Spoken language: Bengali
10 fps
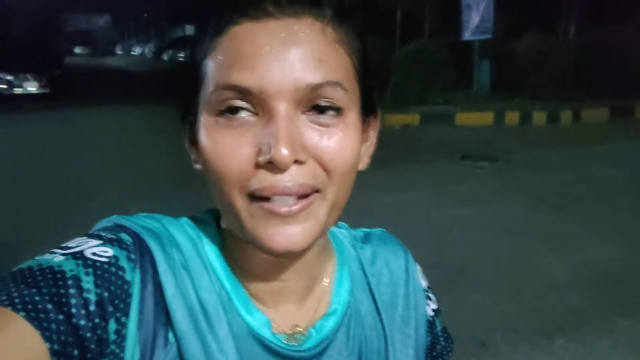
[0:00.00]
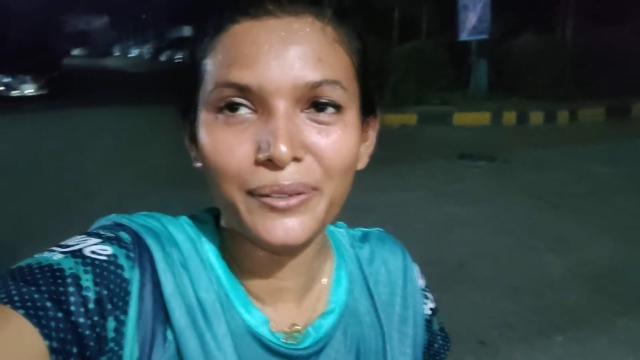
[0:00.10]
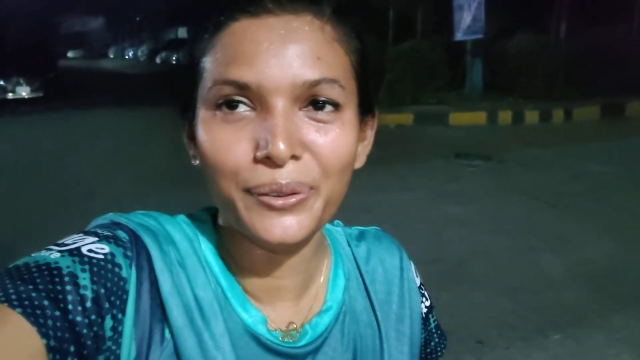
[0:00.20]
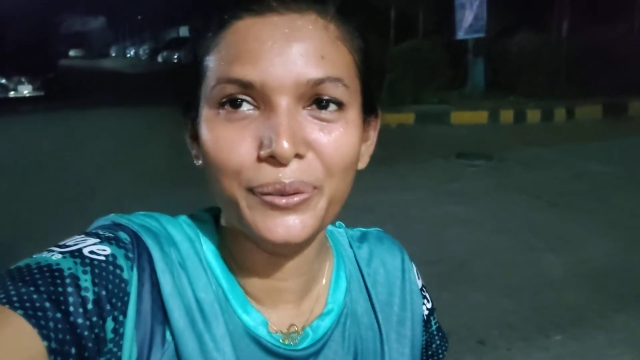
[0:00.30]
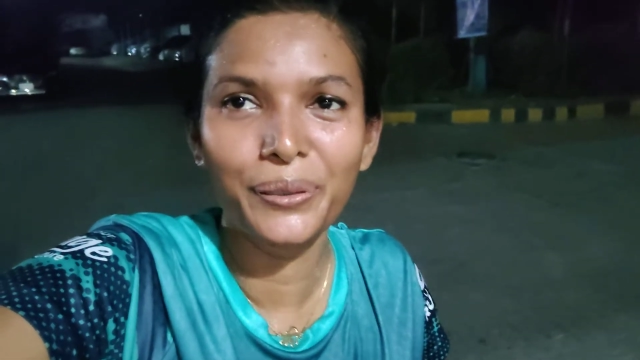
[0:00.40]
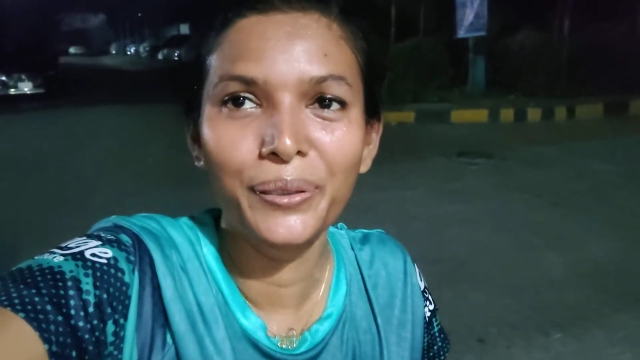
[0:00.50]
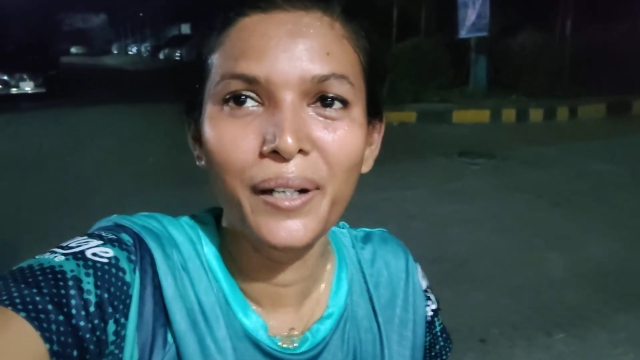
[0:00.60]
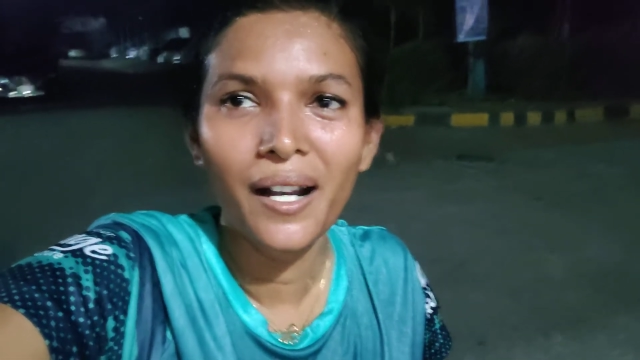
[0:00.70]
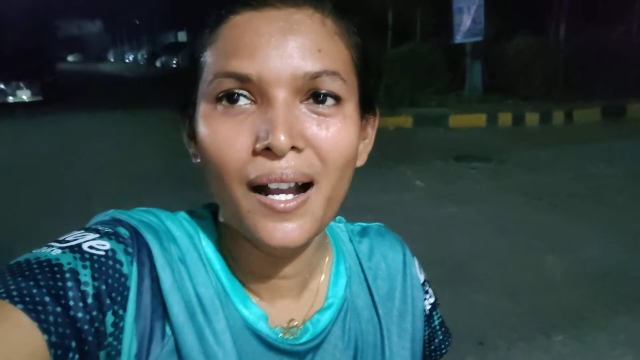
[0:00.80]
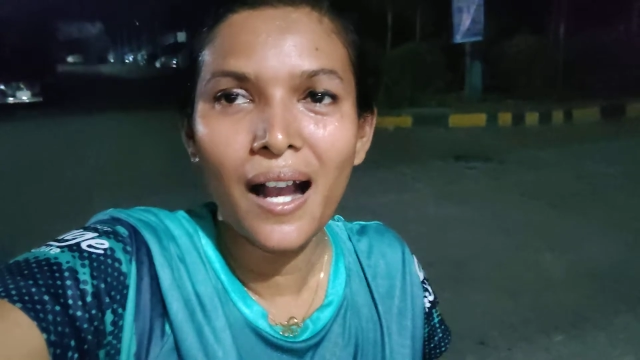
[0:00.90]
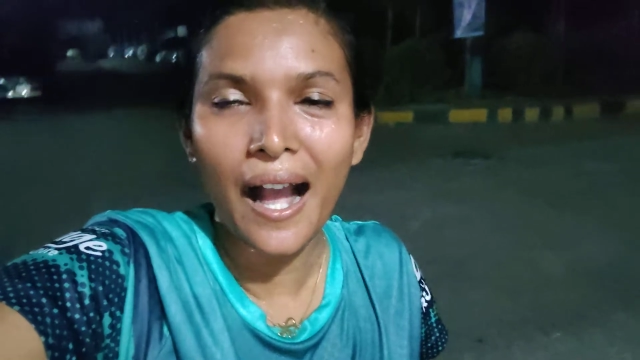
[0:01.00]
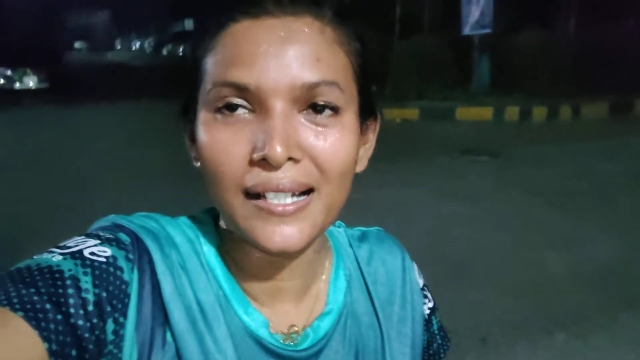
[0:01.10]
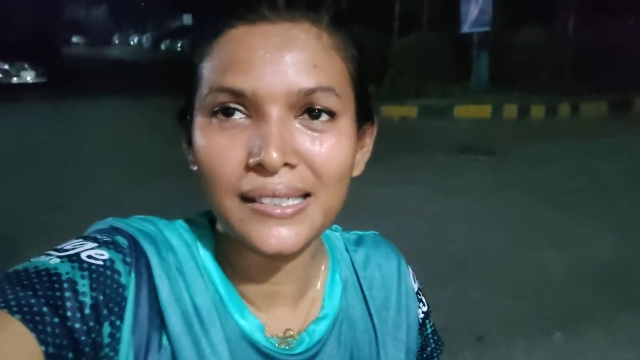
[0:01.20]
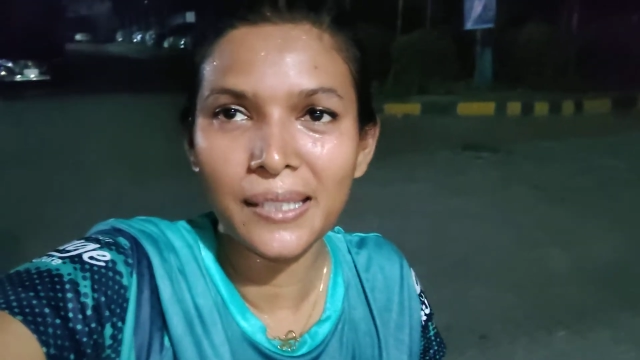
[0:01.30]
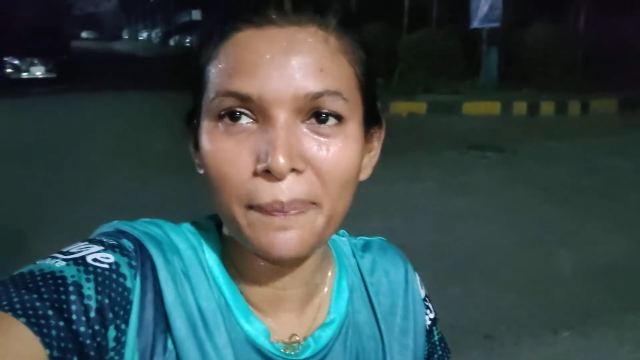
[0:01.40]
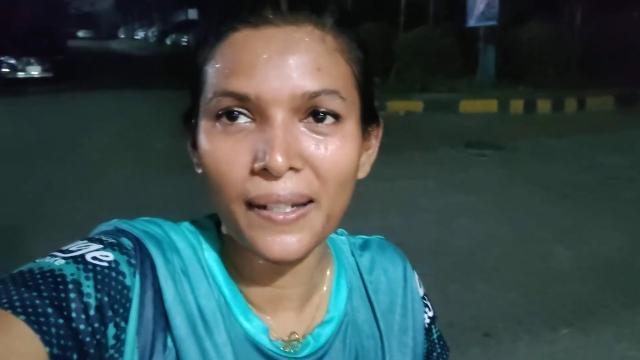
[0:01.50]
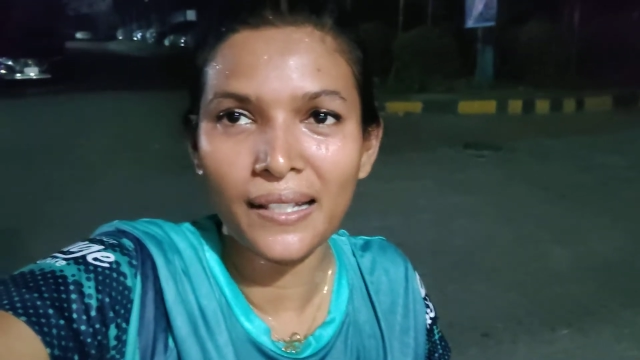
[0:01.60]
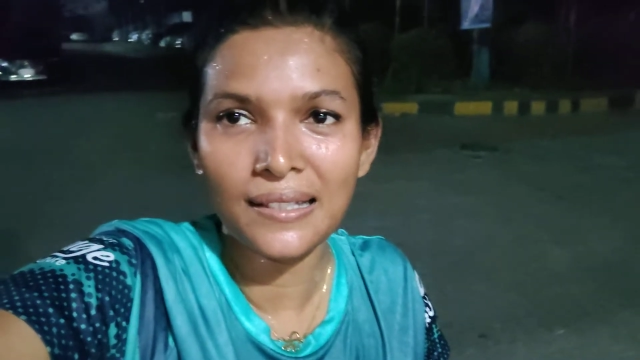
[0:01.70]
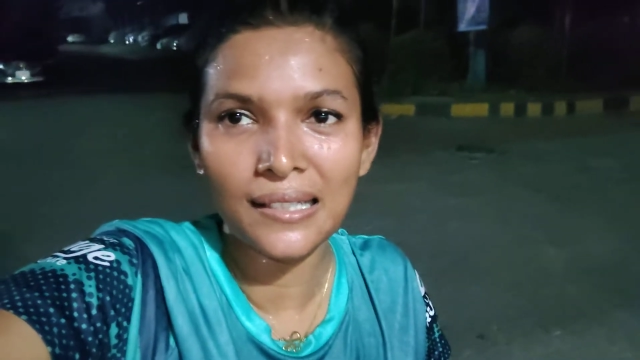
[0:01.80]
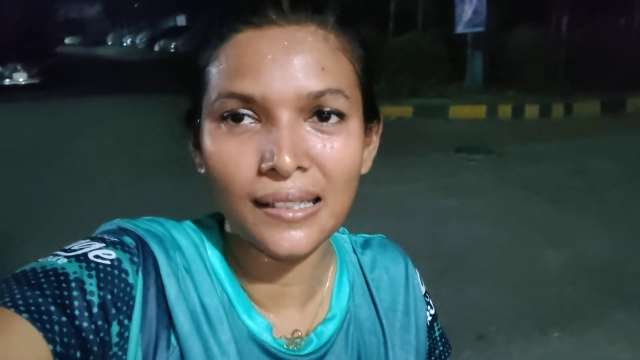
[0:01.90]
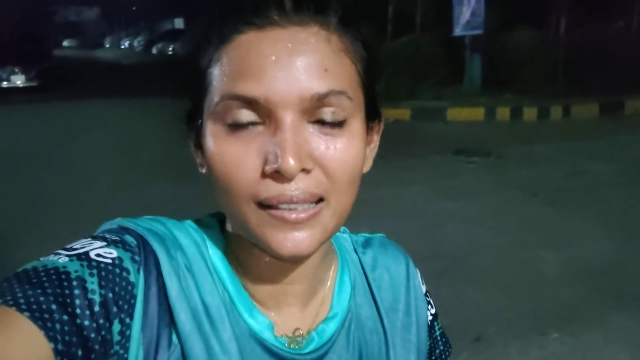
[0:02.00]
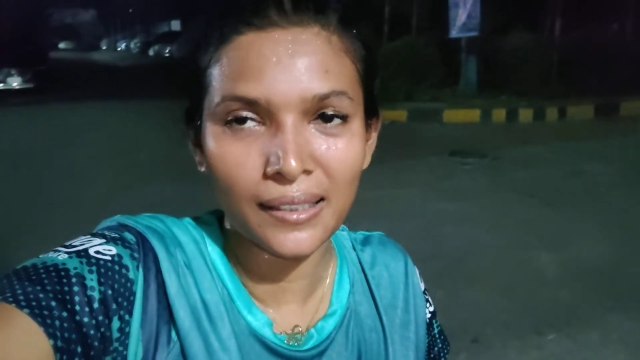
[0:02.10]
একটু আসতে পেরেছি